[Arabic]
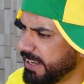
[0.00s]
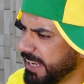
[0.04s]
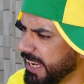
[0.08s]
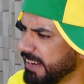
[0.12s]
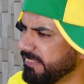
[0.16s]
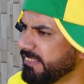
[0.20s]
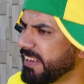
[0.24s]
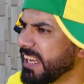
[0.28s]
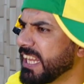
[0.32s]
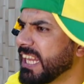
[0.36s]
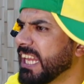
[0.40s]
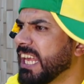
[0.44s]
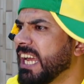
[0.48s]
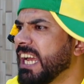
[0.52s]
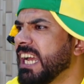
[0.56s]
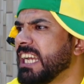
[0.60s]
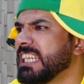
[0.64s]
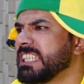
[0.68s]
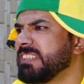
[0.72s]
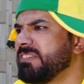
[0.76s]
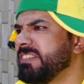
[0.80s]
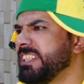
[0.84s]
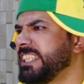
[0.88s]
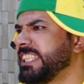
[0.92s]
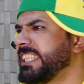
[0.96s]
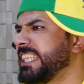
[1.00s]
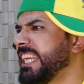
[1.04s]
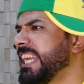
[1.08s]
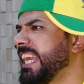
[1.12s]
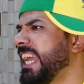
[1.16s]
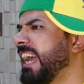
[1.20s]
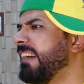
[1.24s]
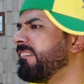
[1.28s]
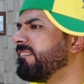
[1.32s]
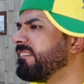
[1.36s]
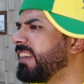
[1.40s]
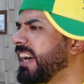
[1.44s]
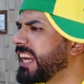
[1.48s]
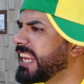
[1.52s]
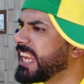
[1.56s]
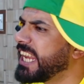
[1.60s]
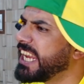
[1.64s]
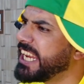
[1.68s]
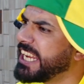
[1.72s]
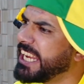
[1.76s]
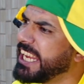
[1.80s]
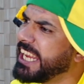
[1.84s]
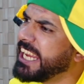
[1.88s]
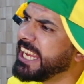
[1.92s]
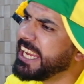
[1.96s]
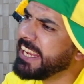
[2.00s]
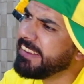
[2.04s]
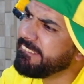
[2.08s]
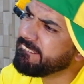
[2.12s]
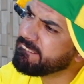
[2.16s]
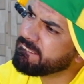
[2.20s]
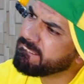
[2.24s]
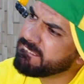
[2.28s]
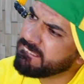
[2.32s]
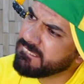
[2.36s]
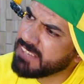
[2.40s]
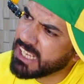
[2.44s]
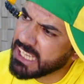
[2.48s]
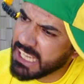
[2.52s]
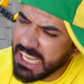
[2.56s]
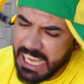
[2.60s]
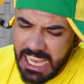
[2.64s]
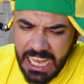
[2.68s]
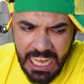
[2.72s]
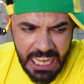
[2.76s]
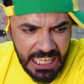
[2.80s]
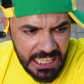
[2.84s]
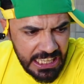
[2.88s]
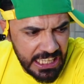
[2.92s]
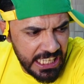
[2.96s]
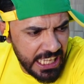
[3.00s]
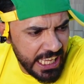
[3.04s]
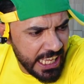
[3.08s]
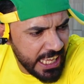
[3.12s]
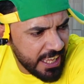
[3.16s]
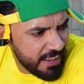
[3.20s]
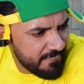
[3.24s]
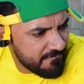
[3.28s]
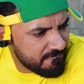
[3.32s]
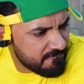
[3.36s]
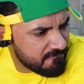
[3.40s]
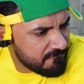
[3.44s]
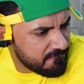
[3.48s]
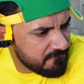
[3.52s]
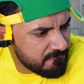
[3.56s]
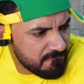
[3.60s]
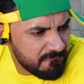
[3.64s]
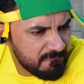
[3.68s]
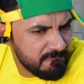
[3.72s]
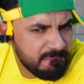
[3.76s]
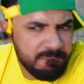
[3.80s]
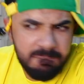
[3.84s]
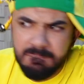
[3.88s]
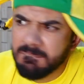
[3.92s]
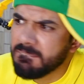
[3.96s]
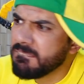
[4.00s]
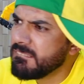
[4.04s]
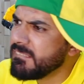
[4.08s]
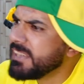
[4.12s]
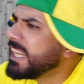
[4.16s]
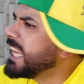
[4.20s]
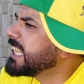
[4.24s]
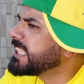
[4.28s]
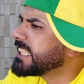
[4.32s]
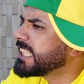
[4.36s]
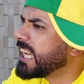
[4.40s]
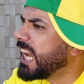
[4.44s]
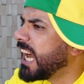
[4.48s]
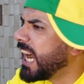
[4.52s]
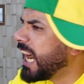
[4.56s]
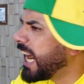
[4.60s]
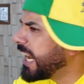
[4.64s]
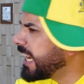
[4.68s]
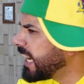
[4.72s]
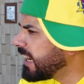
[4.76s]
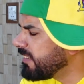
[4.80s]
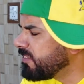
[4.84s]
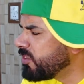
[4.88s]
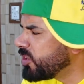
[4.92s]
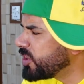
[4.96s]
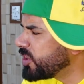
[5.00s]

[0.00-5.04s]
وليب الله ايش مشتري همبرجيني الله يا الله ليش هاي يا